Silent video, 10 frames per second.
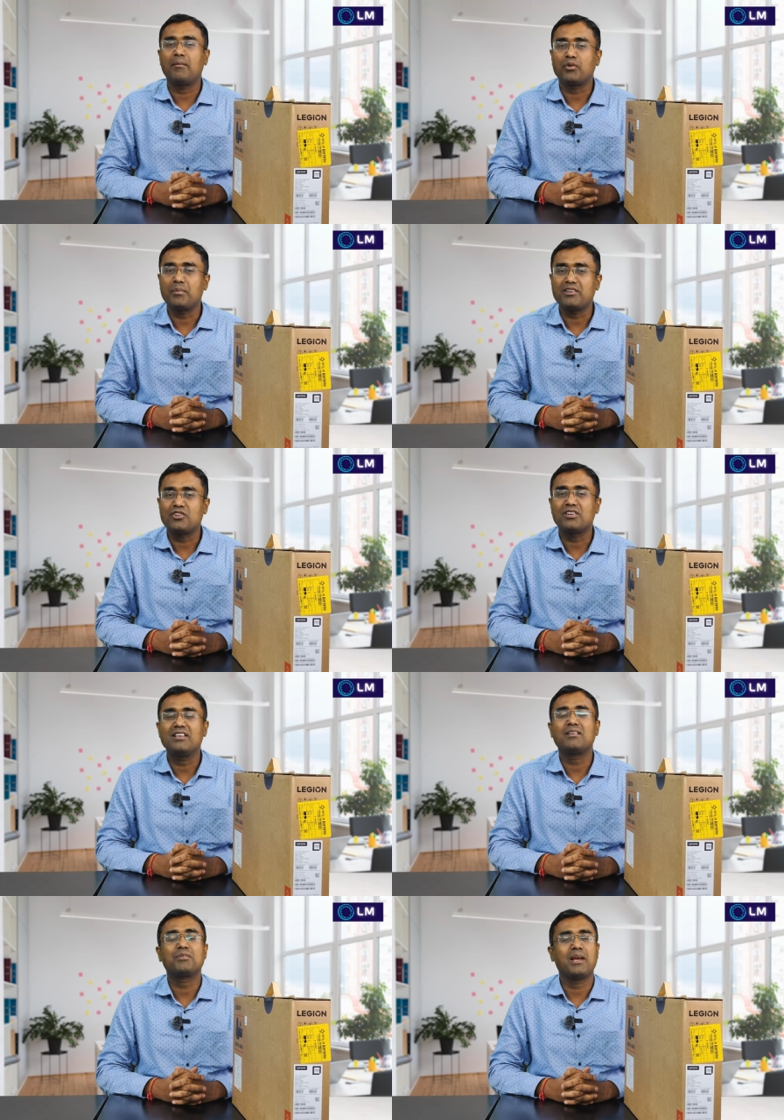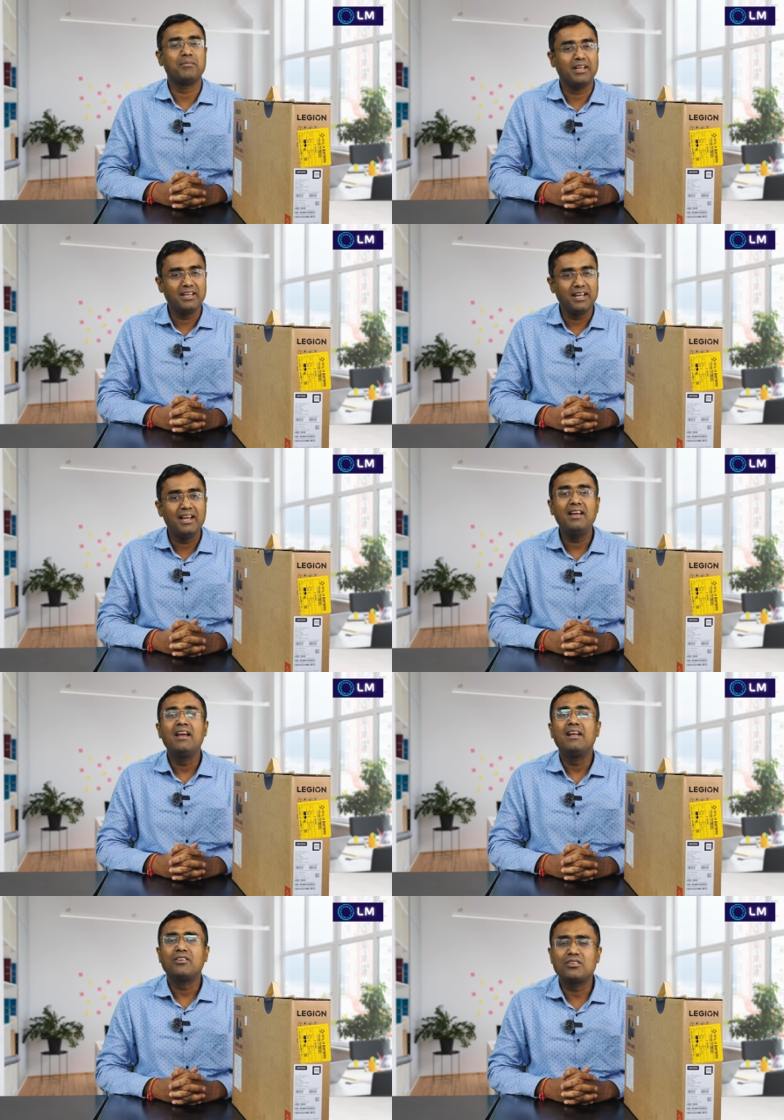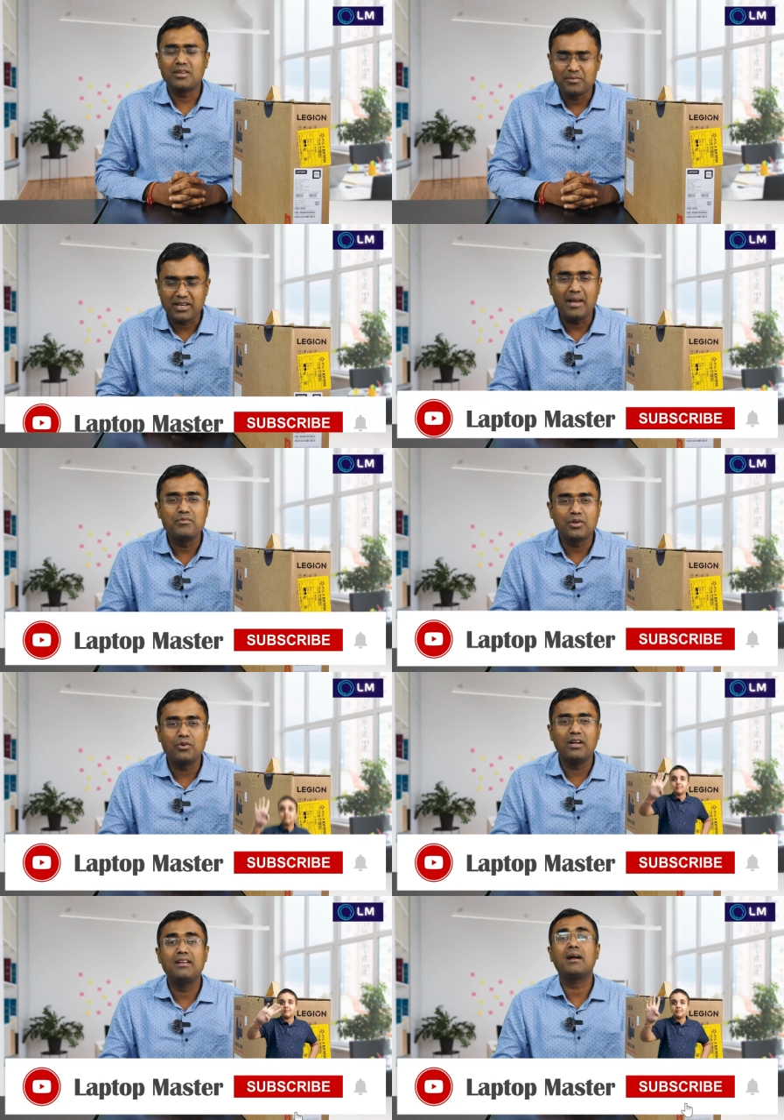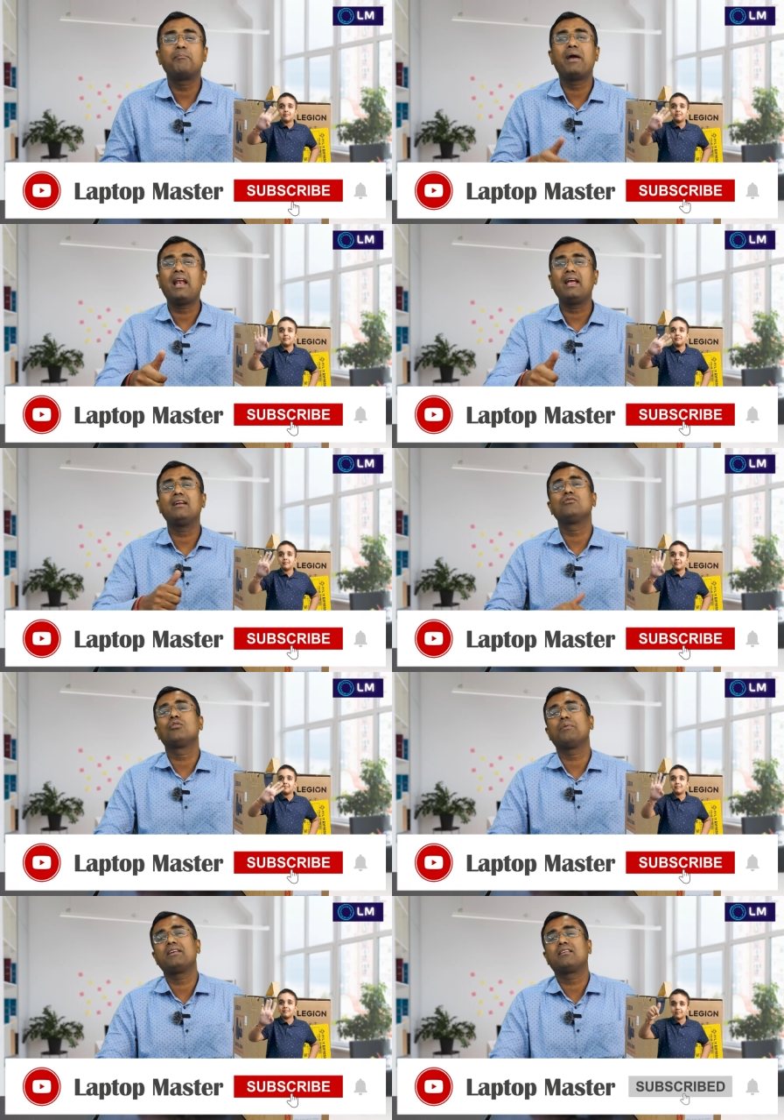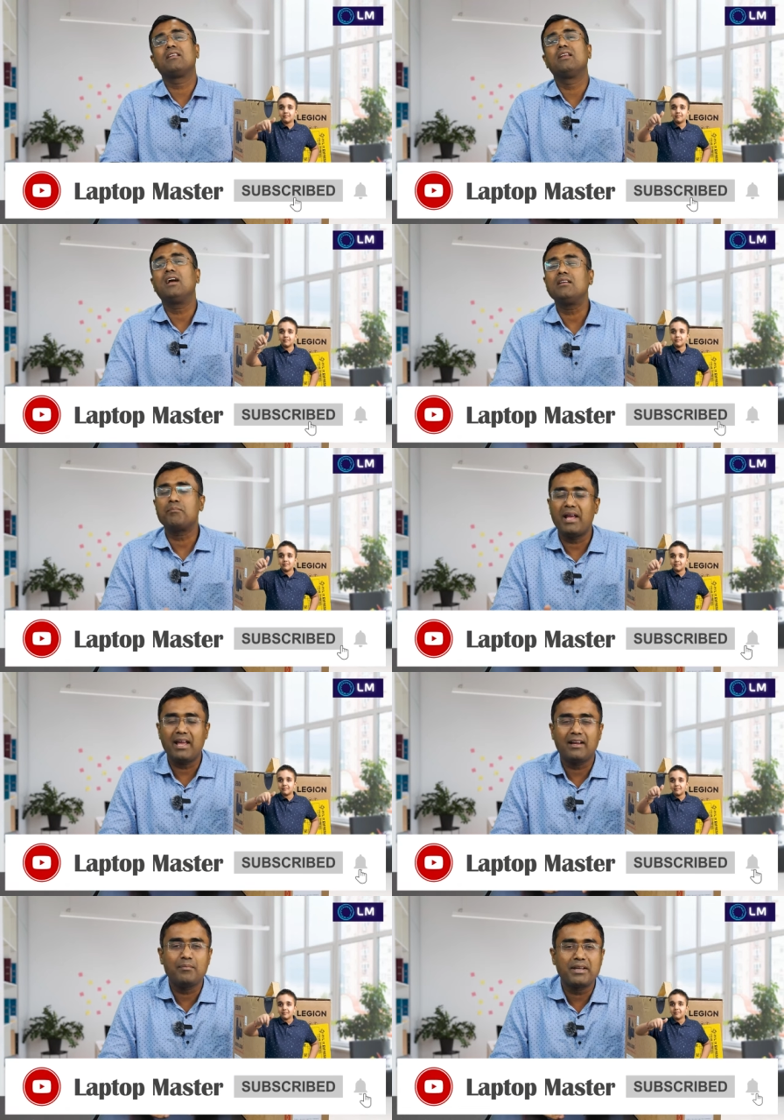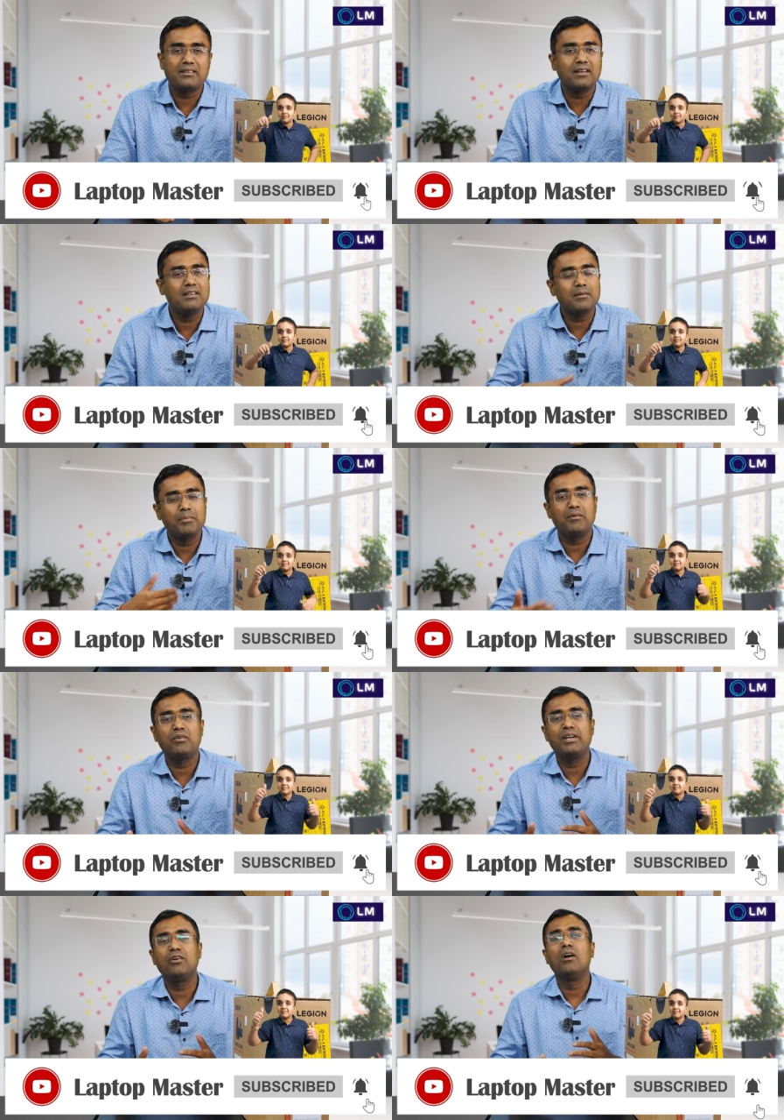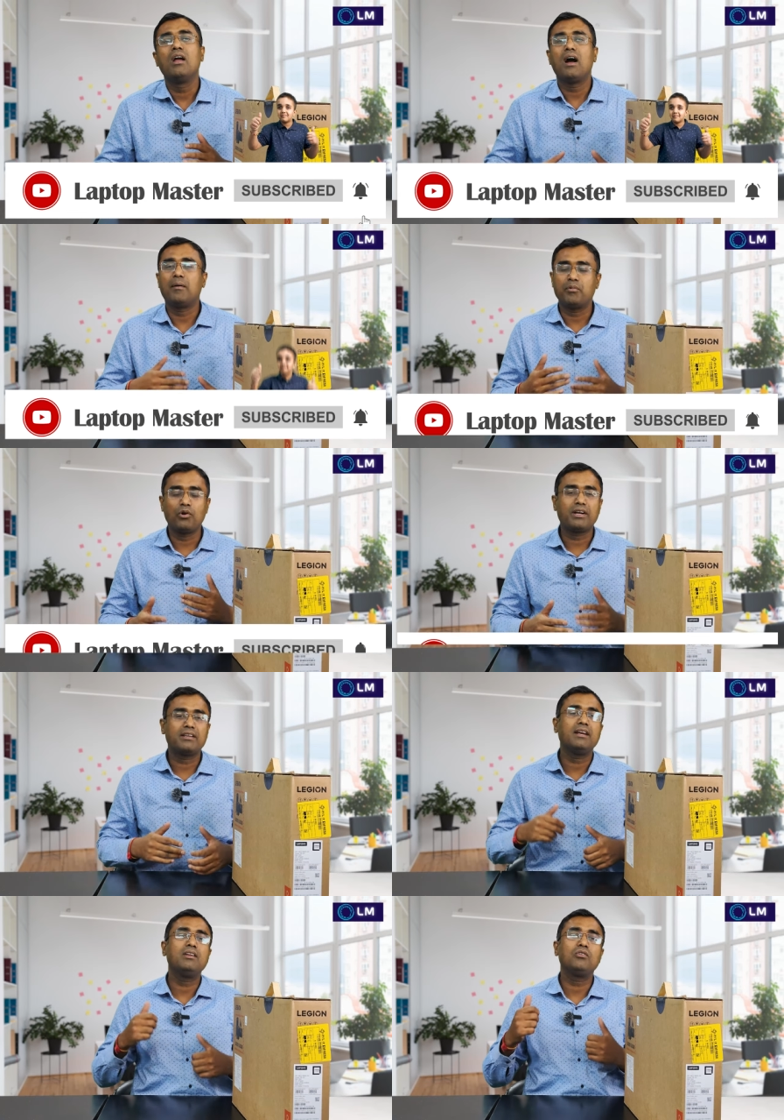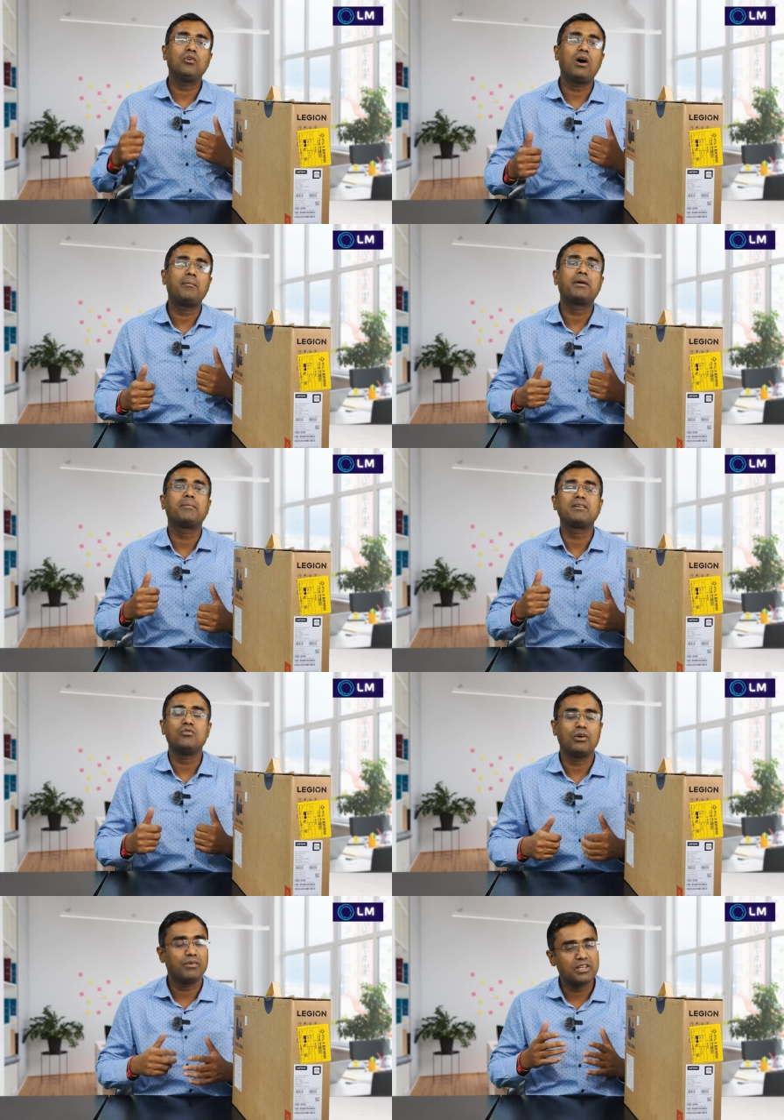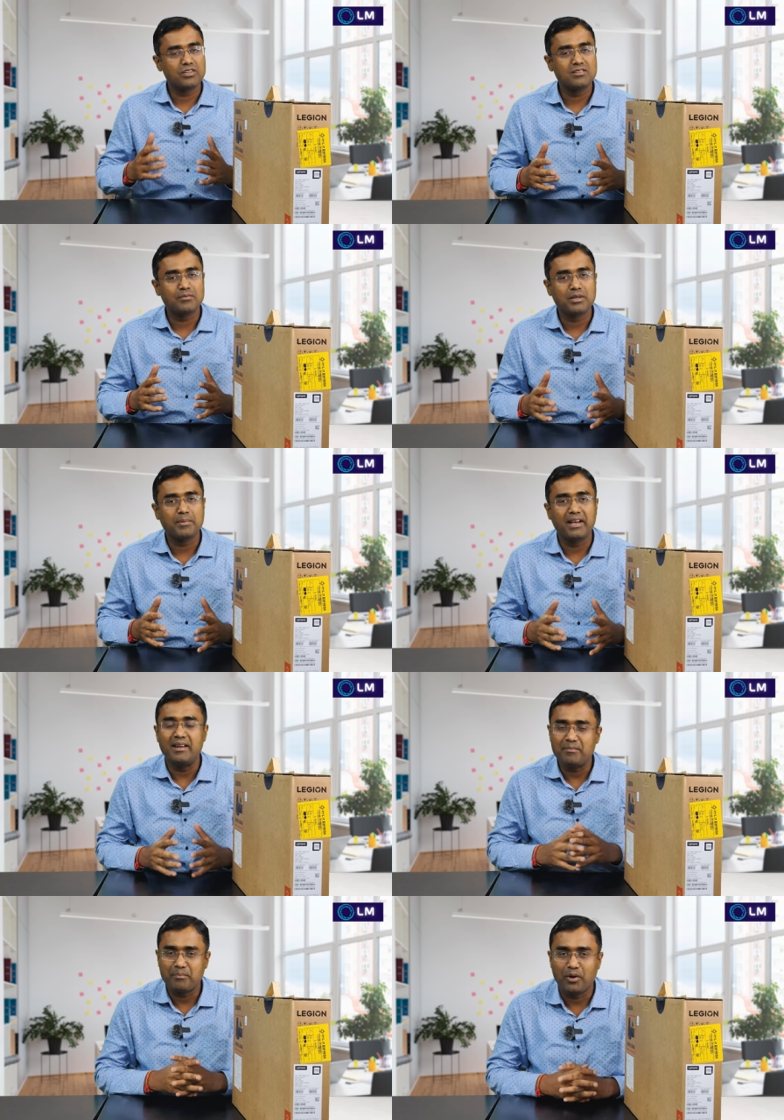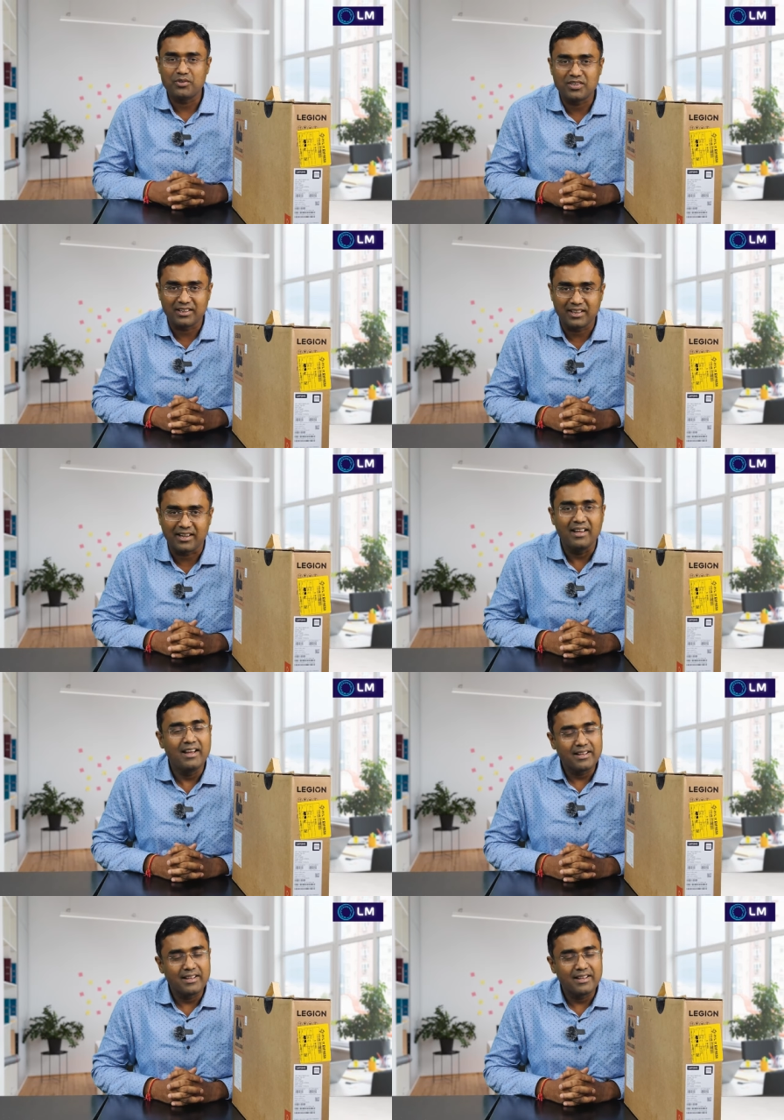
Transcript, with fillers: लैपटॉप मास्टर चैनल सब्सक्राइब नहीं किया है तो सब्सक्राइब जरूर कर लीजिएगा बेल आइकन जरूर प्रेस कर दीजिएगा बेल आइकन प्रेस करने से जब भी हम वीडियो अपलोड करते हैं तो आपके पास नोटिफिकेशन सबसे पहले पहुंच जाता है